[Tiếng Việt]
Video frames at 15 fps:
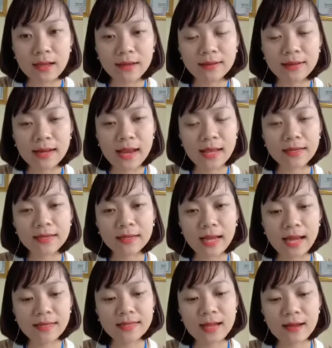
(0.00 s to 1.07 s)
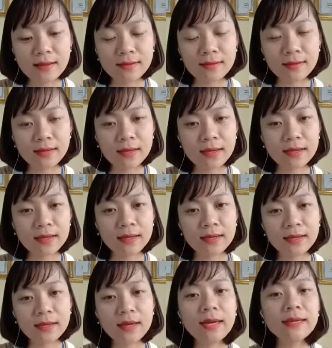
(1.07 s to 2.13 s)
Đấy là những cái gì ạ? Những
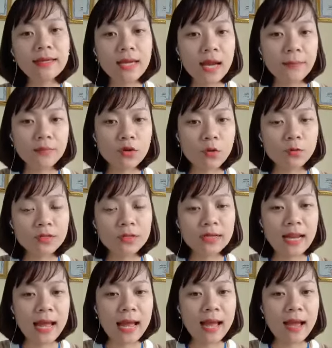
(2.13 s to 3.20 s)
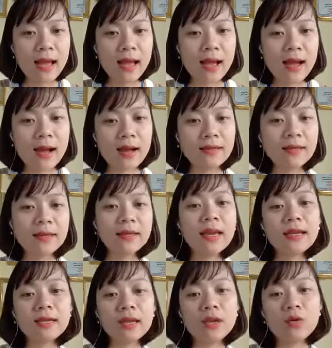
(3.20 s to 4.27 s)
cái kinh nghiệm cũng như là những cái
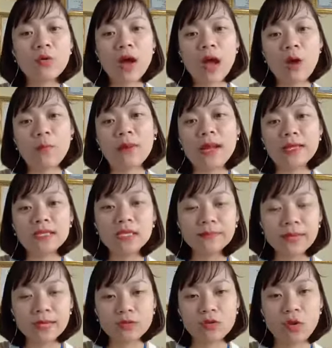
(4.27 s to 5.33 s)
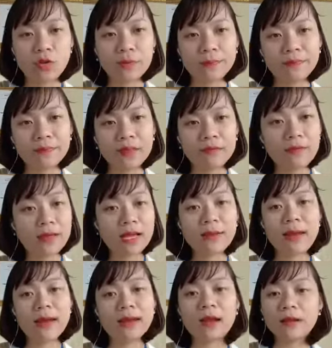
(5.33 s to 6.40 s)
nghiên cứu khoa học đã chứng minh rồi. Vậy các
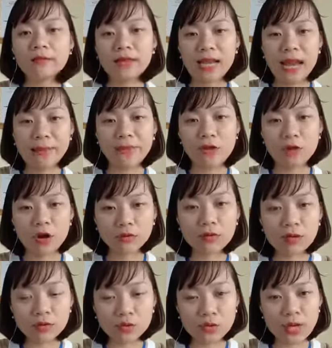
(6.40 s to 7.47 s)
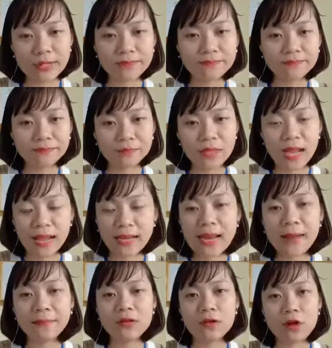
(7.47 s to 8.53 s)
bạn cần phải làm điều đó thường xuyên. Hãy
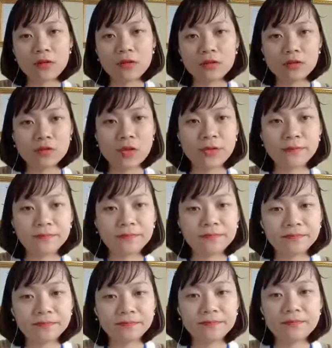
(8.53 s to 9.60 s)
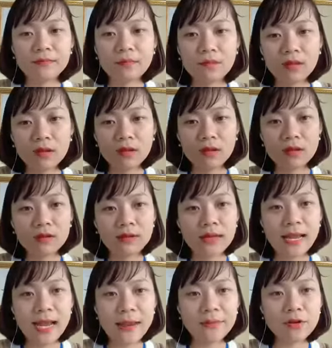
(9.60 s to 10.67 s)
làm điều đó thường xuyên.
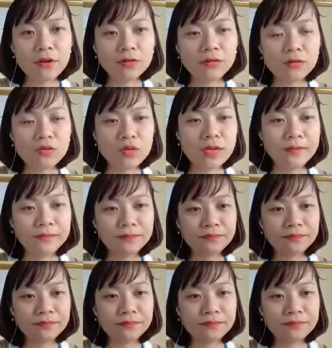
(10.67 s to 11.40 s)
Hãy làm điều đó thường xuyên.